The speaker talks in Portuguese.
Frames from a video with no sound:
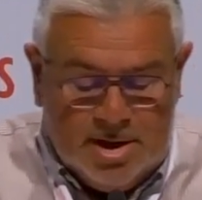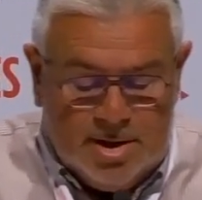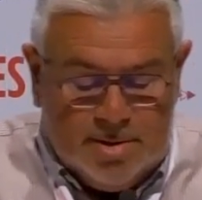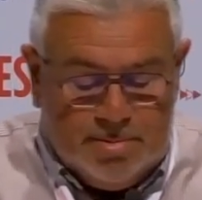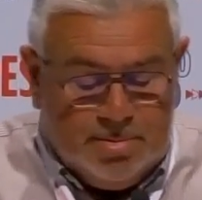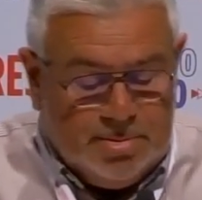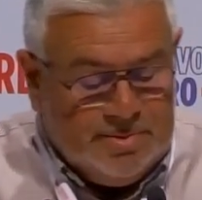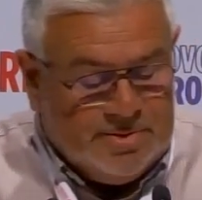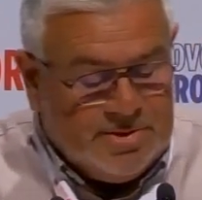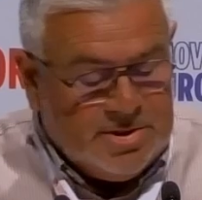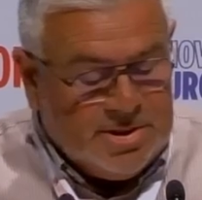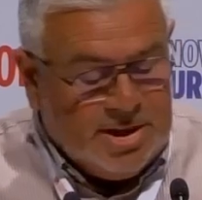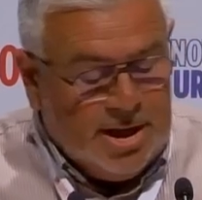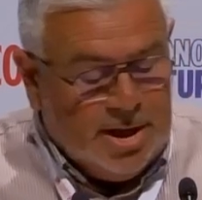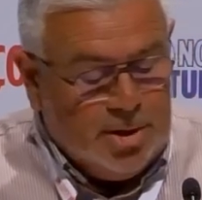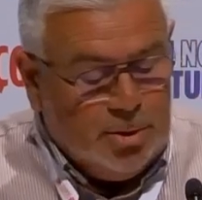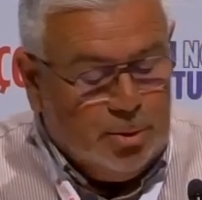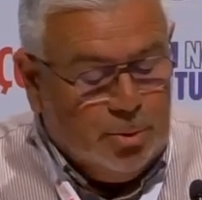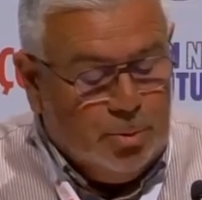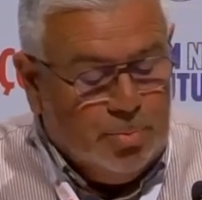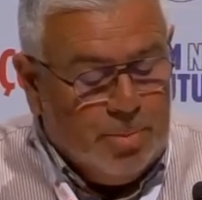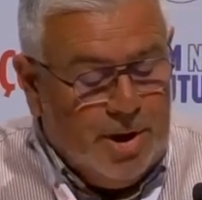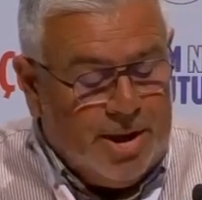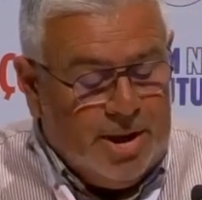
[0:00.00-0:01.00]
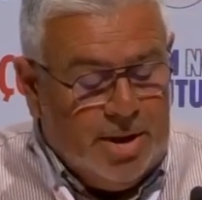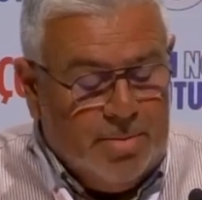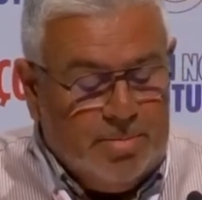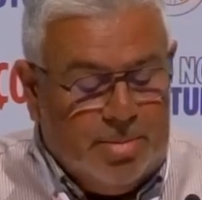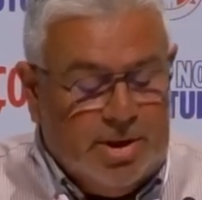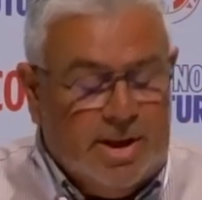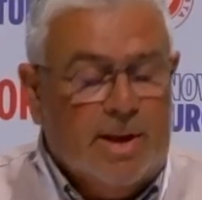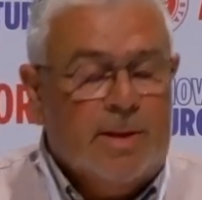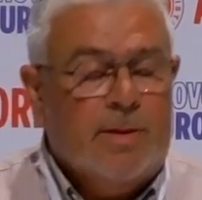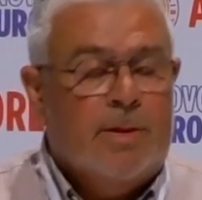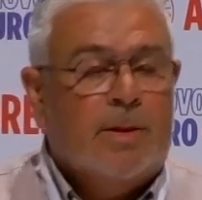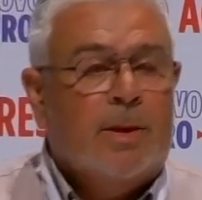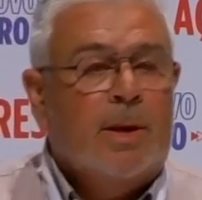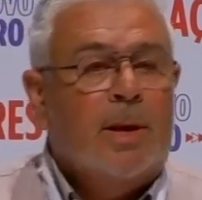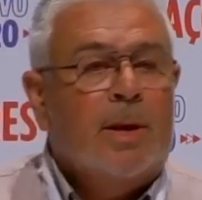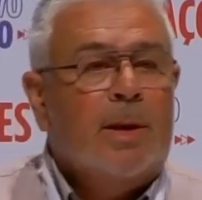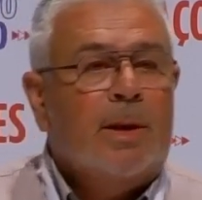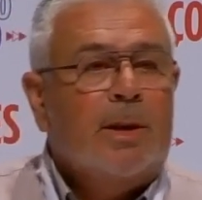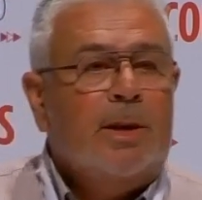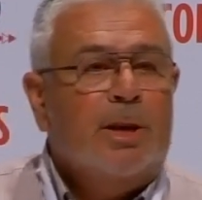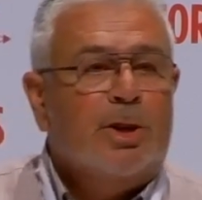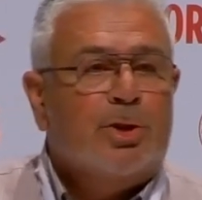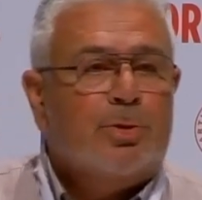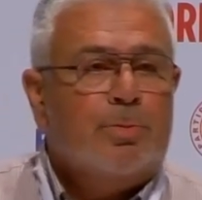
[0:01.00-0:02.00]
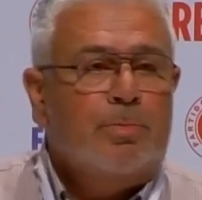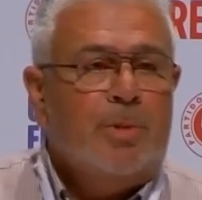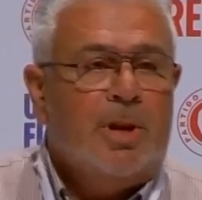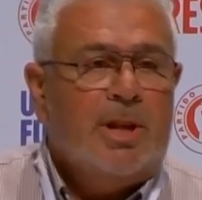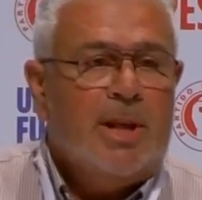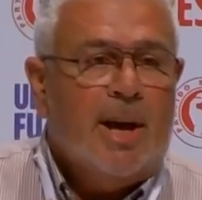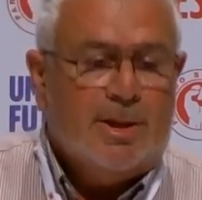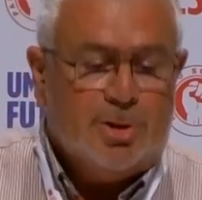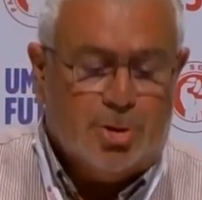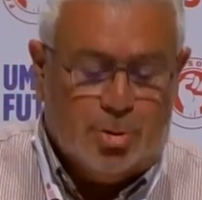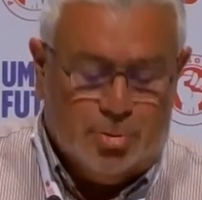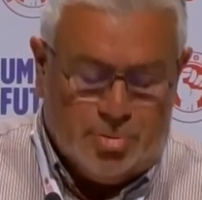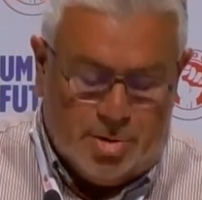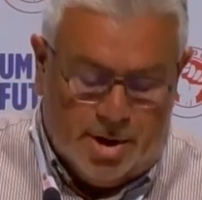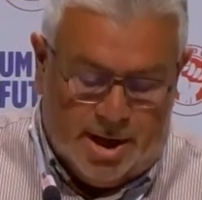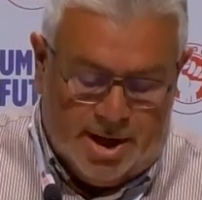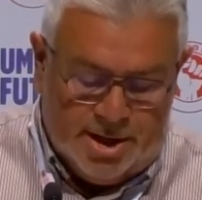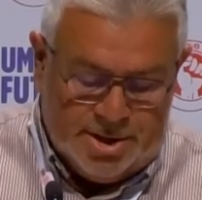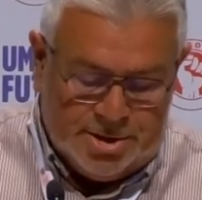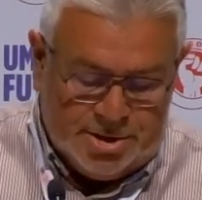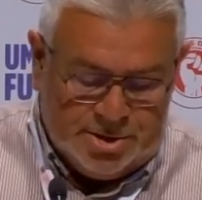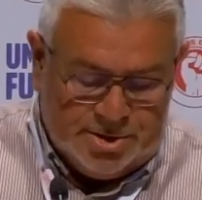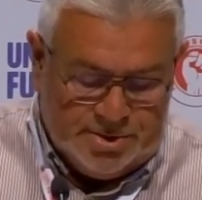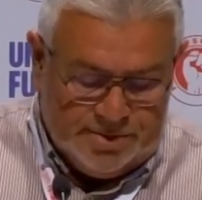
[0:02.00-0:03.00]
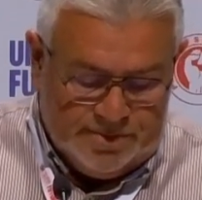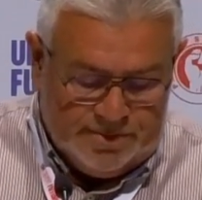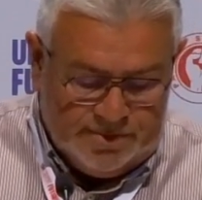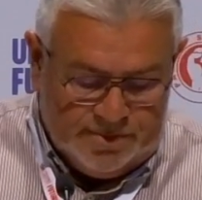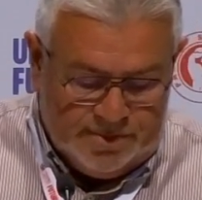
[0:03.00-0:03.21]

beneficiando o meio ambiente e as comunidades locais.